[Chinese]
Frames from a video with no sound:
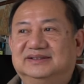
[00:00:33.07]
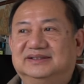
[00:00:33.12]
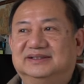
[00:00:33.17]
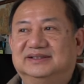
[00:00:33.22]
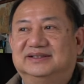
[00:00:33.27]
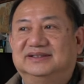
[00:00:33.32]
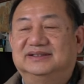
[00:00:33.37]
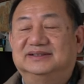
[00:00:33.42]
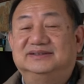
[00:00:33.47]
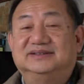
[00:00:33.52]

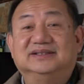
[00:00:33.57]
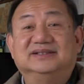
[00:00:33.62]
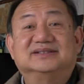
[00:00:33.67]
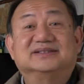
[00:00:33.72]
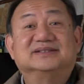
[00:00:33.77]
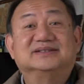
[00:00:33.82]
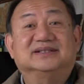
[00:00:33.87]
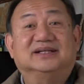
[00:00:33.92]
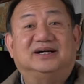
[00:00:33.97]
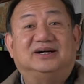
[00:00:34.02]
呃，这一
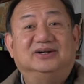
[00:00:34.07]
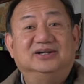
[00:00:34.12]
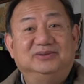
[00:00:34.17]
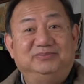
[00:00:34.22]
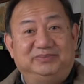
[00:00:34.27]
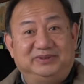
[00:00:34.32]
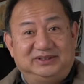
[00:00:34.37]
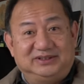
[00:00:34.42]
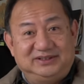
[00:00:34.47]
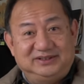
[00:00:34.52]
次的奥林
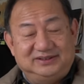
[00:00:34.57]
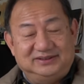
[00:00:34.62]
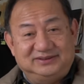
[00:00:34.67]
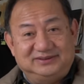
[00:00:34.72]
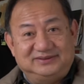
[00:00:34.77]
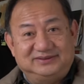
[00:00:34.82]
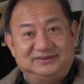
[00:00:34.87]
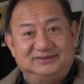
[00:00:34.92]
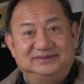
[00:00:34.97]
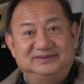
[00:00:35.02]
匹克，
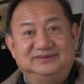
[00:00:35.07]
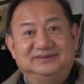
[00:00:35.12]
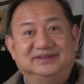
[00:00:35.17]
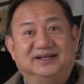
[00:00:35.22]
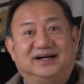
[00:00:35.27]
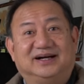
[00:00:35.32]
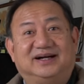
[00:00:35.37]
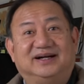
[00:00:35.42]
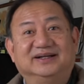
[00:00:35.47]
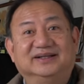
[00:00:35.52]
对
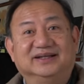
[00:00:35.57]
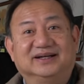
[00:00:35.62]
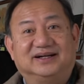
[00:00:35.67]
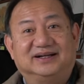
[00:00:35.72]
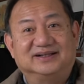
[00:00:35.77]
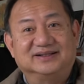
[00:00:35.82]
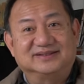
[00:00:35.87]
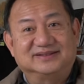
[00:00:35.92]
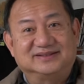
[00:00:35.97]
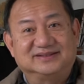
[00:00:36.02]
吧？二零
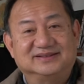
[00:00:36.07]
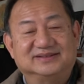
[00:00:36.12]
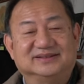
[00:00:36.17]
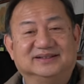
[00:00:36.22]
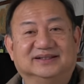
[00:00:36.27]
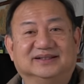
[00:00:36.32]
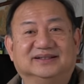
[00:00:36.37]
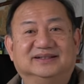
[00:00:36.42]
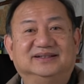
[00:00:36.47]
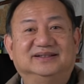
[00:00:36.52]
二四
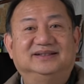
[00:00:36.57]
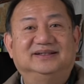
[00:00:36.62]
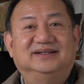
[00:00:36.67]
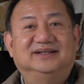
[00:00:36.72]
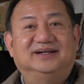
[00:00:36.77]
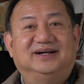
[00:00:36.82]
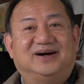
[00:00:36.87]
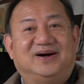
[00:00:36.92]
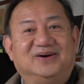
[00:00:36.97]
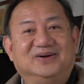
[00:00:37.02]
的。
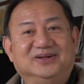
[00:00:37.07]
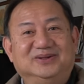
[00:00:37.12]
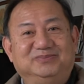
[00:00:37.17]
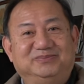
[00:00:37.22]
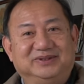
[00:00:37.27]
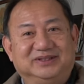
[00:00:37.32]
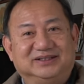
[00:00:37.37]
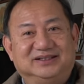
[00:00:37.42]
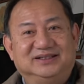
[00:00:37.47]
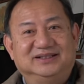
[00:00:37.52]
奥林
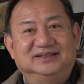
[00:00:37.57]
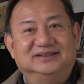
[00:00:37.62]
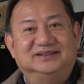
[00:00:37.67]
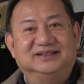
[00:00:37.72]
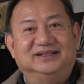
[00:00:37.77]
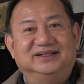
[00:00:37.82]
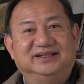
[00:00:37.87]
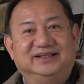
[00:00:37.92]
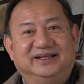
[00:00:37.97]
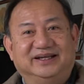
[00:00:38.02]
匹克的
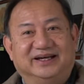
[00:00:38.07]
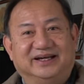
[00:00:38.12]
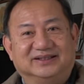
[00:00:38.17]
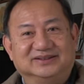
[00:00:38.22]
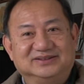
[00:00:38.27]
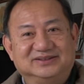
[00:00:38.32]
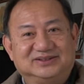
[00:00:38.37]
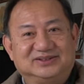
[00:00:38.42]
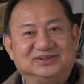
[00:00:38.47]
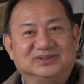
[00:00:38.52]

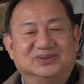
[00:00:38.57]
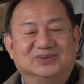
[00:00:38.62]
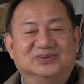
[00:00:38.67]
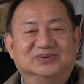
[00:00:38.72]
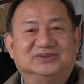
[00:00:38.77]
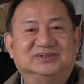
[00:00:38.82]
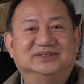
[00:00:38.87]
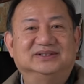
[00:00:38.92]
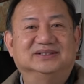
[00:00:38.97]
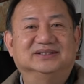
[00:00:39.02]
两首
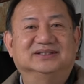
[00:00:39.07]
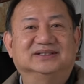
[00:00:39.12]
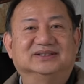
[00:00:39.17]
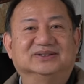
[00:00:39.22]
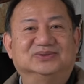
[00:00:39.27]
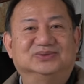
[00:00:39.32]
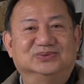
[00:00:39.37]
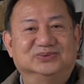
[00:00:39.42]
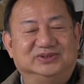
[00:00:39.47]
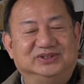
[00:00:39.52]
这个
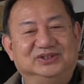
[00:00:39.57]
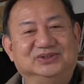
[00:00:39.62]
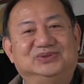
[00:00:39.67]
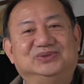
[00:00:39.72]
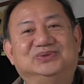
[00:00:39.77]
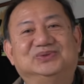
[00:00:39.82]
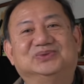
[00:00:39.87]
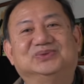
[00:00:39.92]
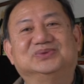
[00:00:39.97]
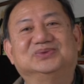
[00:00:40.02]
主题
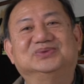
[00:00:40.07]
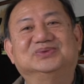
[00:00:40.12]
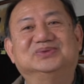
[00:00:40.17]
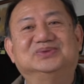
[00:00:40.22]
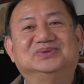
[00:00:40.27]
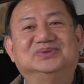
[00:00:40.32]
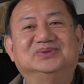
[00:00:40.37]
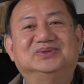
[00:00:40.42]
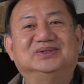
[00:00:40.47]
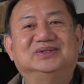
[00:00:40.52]
曲，
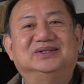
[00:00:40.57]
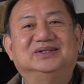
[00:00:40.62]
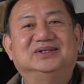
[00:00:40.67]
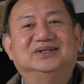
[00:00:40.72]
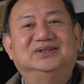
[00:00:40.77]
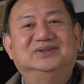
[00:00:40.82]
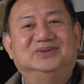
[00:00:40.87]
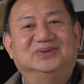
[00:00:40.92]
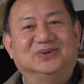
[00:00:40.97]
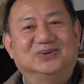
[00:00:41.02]

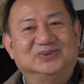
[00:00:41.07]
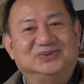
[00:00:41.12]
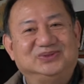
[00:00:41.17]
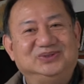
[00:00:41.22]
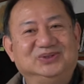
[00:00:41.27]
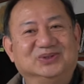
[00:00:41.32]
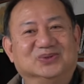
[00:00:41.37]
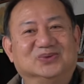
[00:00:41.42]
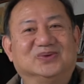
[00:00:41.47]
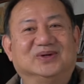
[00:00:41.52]
都是
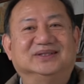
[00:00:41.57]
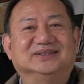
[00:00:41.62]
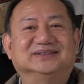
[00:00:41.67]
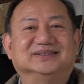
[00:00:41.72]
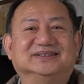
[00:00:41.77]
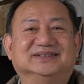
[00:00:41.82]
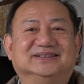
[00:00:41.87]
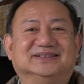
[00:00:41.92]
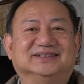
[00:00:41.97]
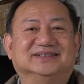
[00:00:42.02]
有关
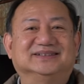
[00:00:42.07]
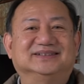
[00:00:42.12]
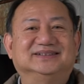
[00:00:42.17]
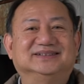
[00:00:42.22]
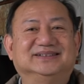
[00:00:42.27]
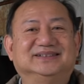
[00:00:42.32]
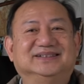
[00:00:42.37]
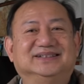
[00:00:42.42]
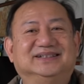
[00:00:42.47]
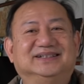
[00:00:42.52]
这个
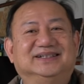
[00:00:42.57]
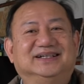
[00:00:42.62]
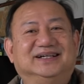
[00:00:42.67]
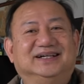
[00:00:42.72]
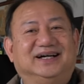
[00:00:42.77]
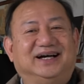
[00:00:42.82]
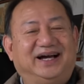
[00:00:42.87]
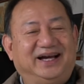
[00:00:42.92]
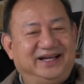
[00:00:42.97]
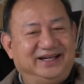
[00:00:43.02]

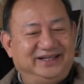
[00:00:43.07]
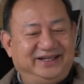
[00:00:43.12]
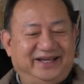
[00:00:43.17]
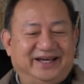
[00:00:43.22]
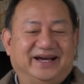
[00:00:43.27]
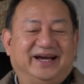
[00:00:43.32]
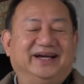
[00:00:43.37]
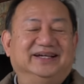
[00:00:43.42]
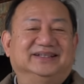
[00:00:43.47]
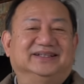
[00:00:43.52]
爱
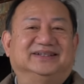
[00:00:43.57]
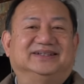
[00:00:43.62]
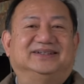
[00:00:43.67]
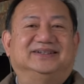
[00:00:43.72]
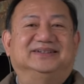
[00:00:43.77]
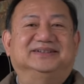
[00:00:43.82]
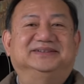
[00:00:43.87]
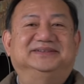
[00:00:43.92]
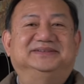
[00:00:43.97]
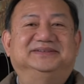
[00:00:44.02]
恋爱的
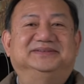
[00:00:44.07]
啊。